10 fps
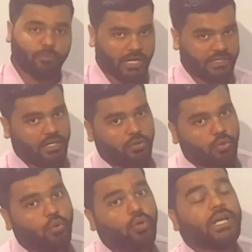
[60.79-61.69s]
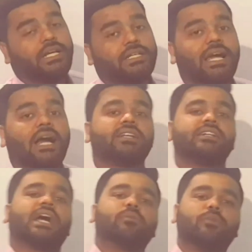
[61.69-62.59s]
पार्टनर हो या
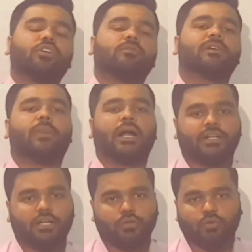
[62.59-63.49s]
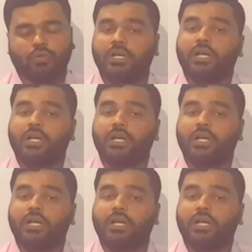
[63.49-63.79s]
रिटायरमेंट ऑफ अ पार्टनर हो